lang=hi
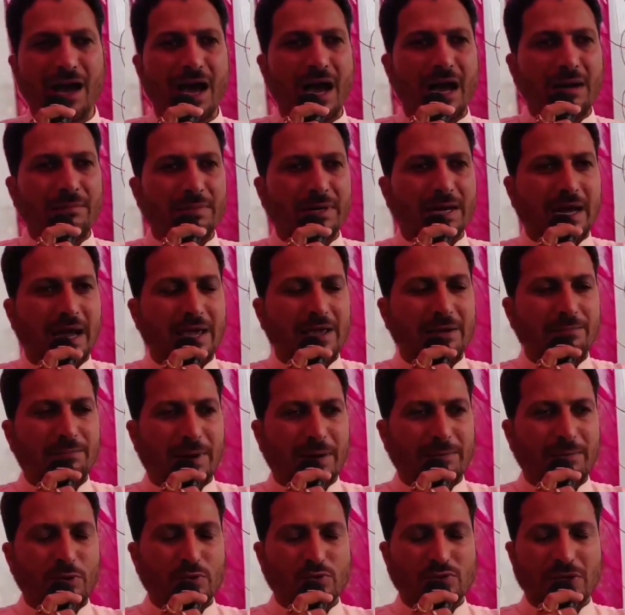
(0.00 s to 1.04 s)
हम कहीं
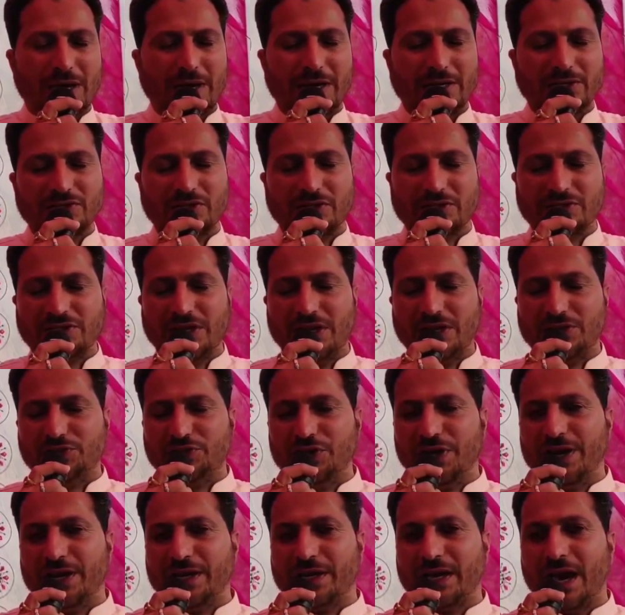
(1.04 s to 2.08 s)
पर भी उस आरक्षण से
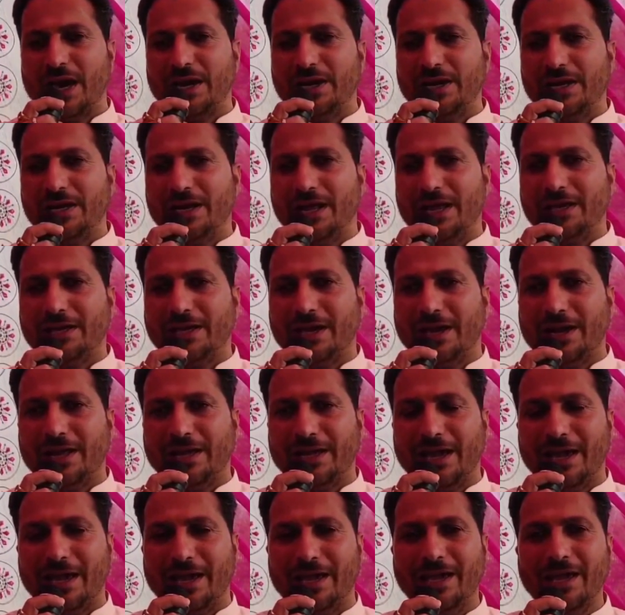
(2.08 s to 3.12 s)
छेड़खानी नहीं
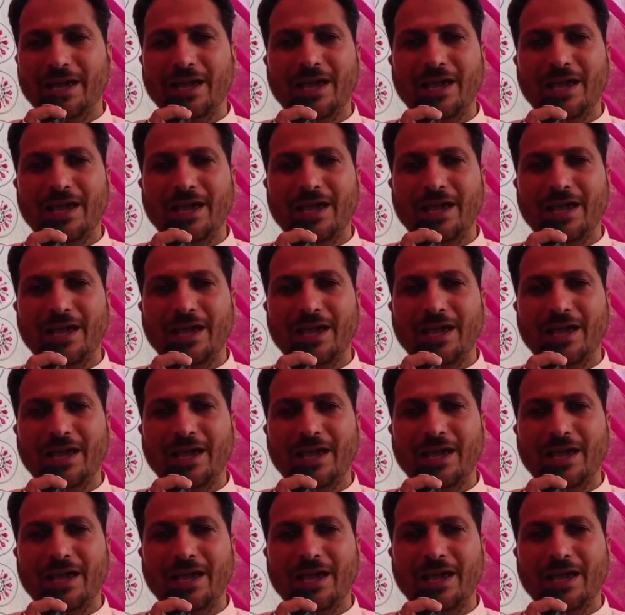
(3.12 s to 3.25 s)
करेंगे